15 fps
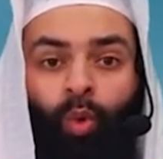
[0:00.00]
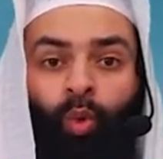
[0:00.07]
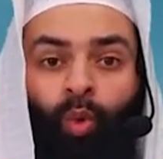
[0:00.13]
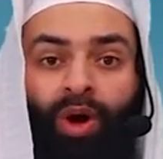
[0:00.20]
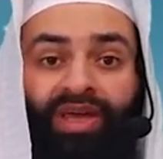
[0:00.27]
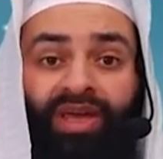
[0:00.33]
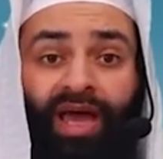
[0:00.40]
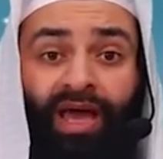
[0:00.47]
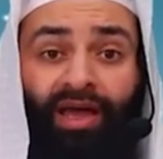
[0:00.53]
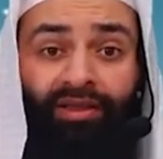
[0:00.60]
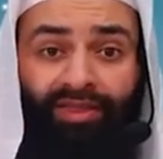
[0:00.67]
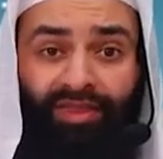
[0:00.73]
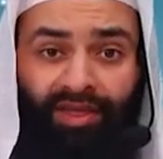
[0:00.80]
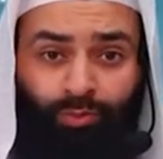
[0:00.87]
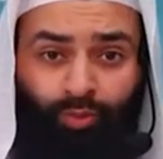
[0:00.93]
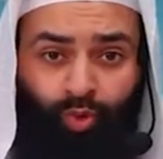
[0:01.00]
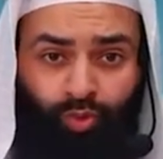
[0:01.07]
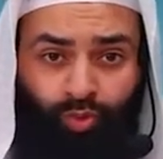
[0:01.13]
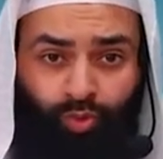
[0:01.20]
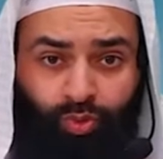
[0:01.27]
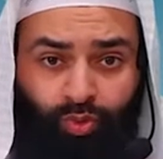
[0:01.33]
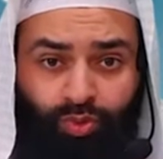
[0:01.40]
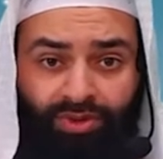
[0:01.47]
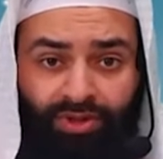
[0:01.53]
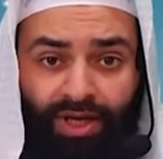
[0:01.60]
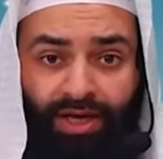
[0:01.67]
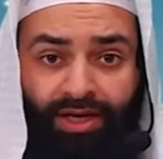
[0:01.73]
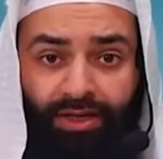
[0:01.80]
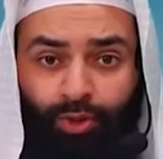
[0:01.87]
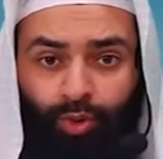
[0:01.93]
ويأثم
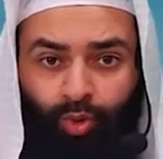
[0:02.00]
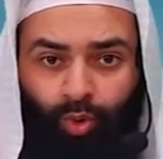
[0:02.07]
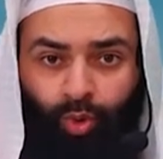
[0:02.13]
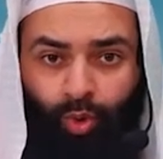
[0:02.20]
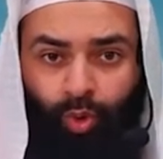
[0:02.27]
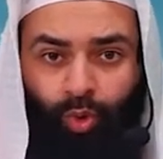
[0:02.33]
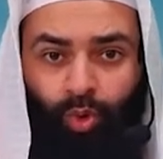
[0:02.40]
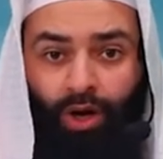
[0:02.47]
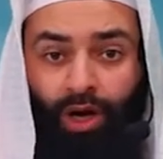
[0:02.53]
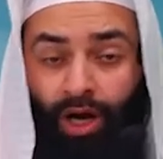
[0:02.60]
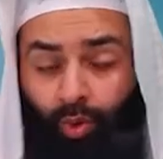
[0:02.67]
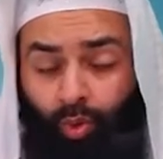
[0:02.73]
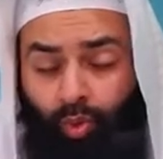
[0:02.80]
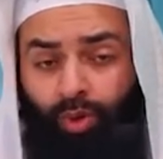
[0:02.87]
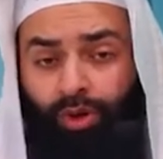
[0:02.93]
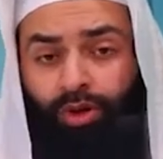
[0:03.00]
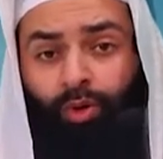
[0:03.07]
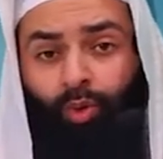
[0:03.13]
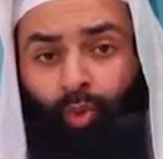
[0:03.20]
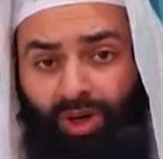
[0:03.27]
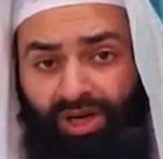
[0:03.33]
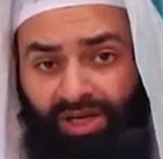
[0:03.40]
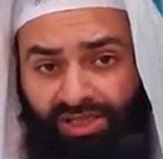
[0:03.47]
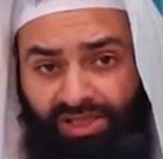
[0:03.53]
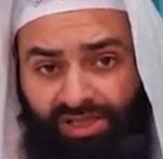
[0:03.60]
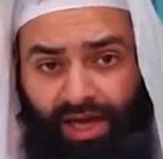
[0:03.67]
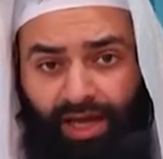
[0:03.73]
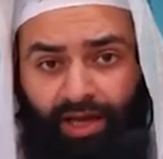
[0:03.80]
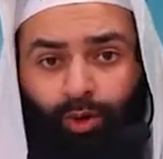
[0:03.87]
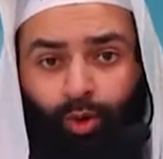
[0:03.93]
تاركه أو
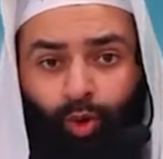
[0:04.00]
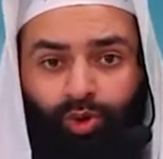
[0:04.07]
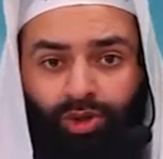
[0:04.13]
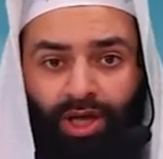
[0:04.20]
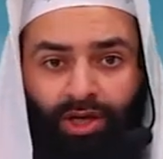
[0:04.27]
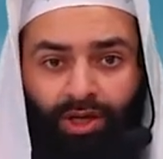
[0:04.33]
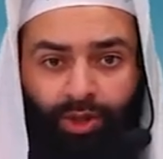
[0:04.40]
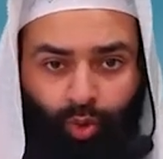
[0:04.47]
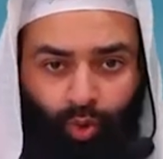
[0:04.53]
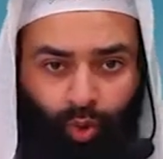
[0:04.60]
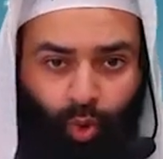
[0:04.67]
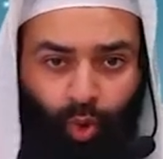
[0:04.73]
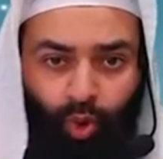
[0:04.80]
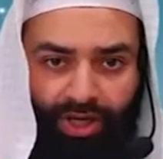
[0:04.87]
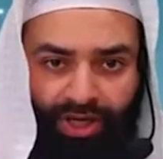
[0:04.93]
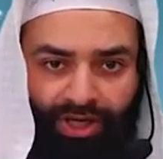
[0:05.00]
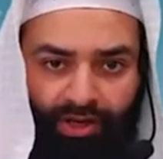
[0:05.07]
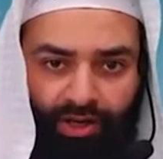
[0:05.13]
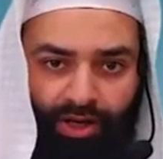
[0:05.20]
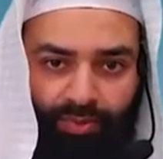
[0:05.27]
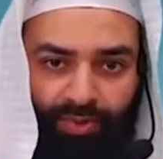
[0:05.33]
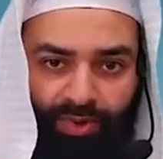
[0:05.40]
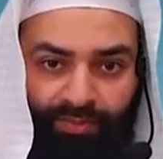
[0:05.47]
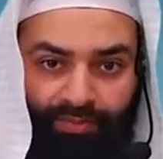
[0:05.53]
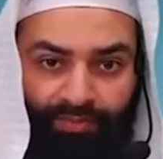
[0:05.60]
ويستحق تاركه العقاب